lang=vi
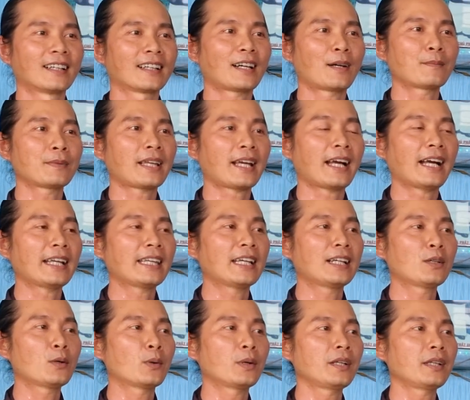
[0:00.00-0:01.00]
Công cha
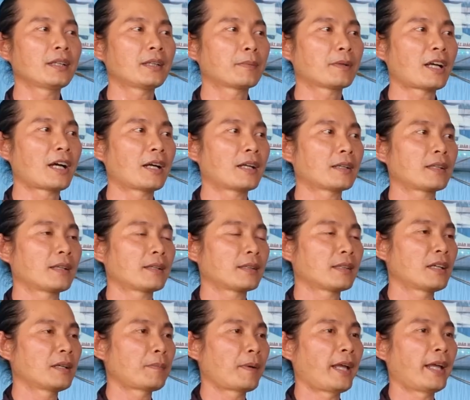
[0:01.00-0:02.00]
như núi, cha
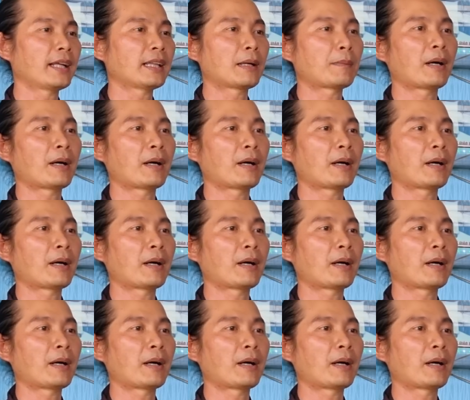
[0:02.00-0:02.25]
như biển